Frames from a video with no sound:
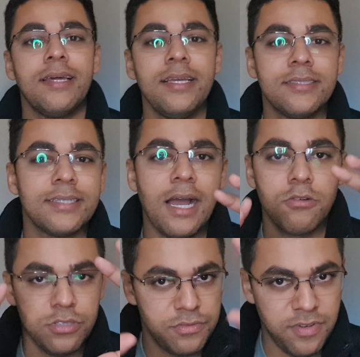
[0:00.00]
três
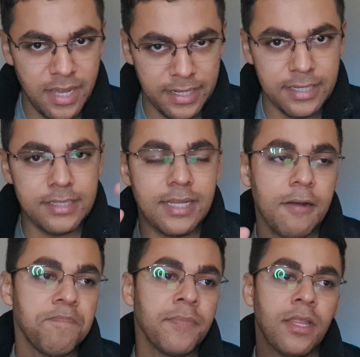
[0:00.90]
sacos de farinha,
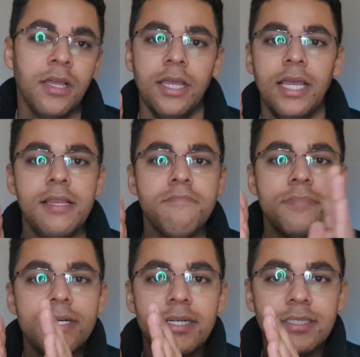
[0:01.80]
tá? Ele
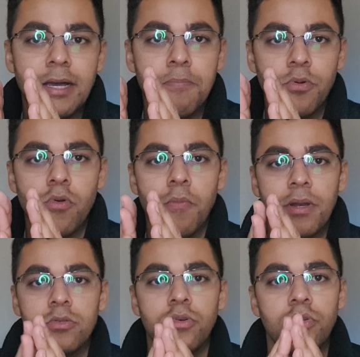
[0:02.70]
manda para o
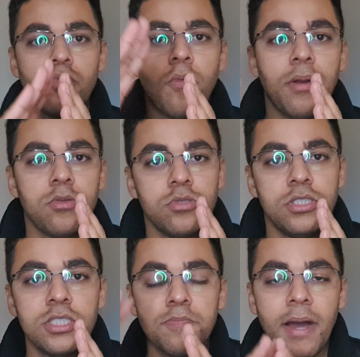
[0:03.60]
comprador e o comprador
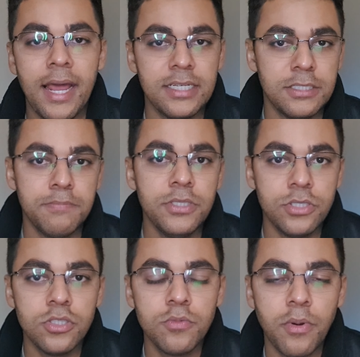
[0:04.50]
dispara esse
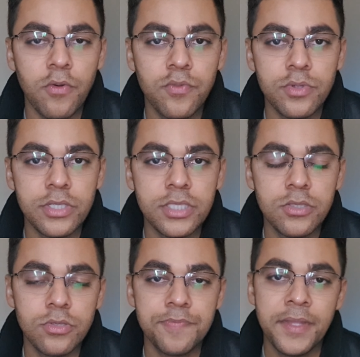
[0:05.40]
pedido para o
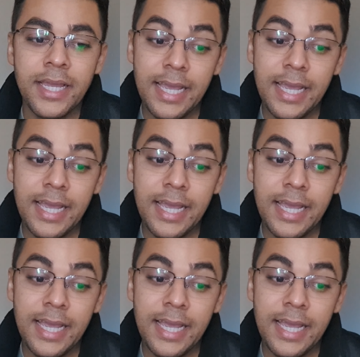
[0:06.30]
fornecedor